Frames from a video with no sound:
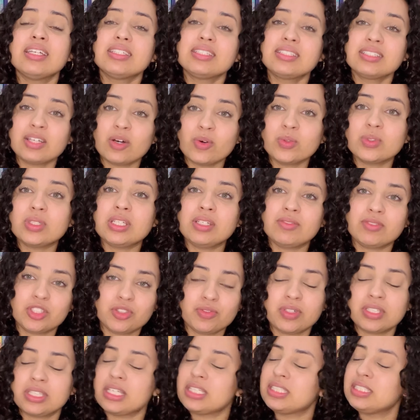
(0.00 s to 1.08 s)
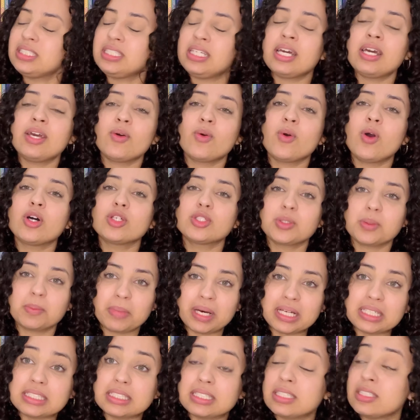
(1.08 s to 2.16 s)
são os livros de fantasia, eu gosto
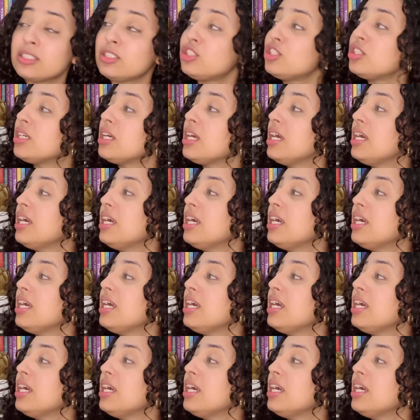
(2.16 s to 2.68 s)
bastante.